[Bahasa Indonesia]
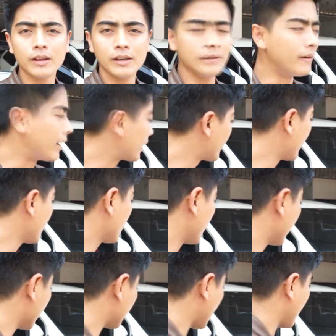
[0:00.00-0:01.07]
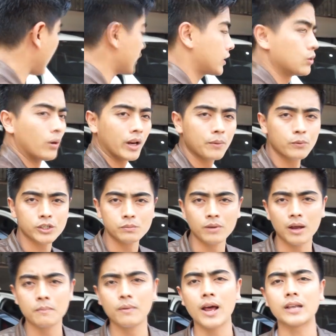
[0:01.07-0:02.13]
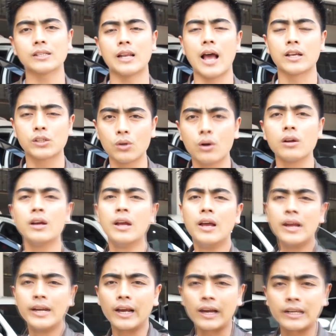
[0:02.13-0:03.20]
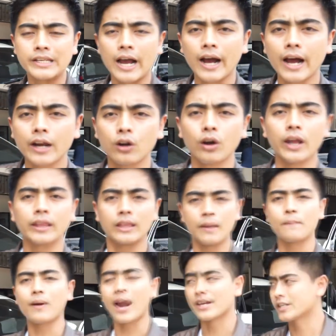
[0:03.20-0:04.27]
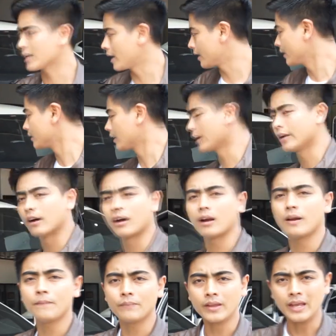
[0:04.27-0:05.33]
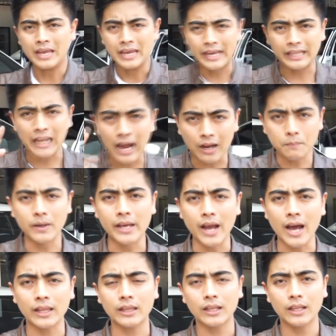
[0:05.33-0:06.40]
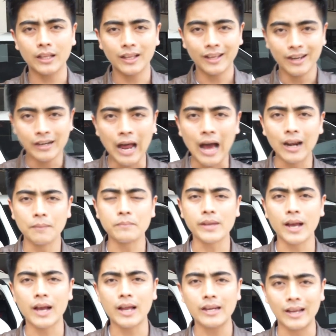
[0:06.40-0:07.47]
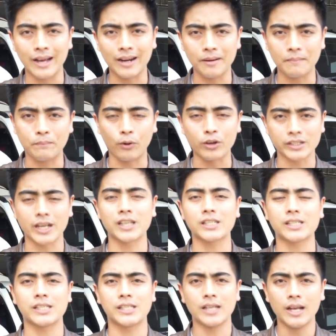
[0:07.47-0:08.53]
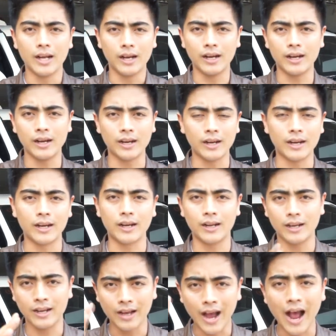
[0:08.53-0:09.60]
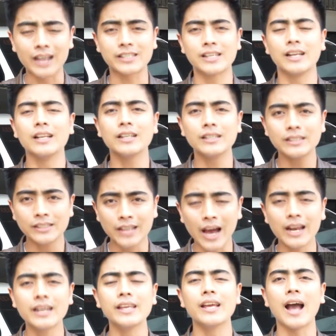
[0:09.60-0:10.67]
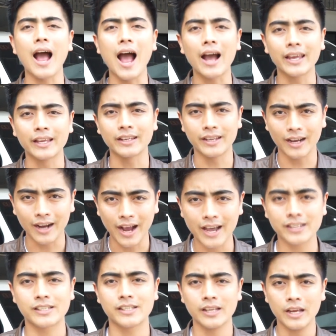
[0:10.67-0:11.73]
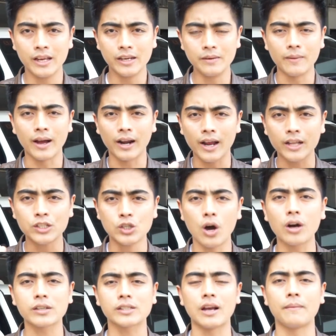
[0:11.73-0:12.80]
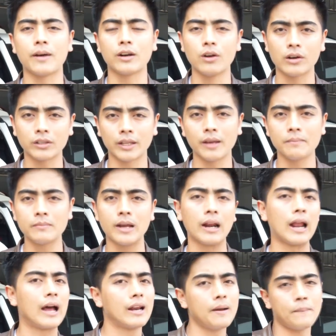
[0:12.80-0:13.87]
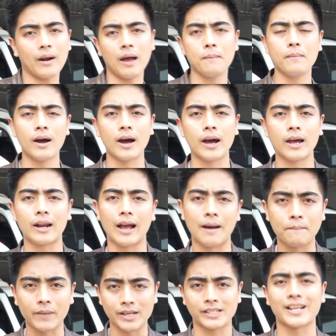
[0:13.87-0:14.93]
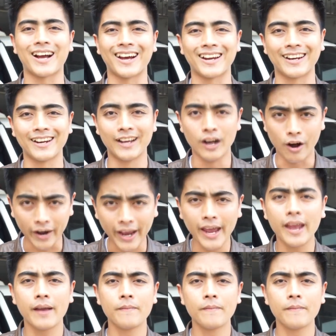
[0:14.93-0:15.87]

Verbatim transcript: dimana Toyota Rush 2019 langsung dikerjakan oleh tim Klasikar Interior kita akan melihat dalamnya dan proses uh, hasil jadi akhirnya guys dimana jok sama door trim dan ada penambahan ampres tangan oke